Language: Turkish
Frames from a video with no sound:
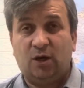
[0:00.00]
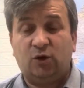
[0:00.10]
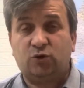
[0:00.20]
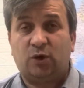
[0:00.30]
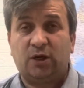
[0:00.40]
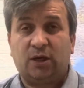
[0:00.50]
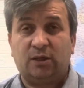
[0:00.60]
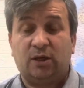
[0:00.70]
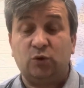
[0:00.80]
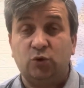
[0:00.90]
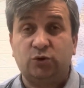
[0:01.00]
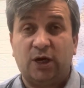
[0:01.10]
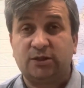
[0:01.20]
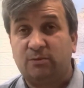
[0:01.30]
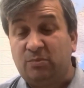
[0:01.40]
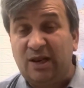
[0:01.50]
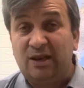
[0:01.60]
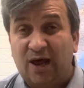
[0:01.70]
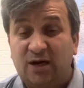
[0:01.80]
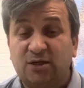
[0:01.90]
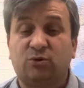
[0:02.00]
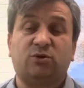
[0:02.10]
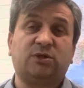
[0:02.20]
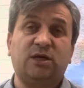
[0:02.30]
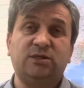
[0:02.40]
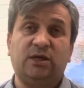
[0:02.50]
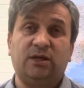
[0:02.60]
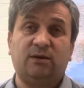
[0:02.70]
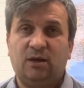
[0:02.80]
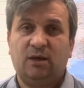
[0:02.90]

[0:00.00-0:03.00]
Şu ana kadar yüzlerce, binlerce dosya inceledim.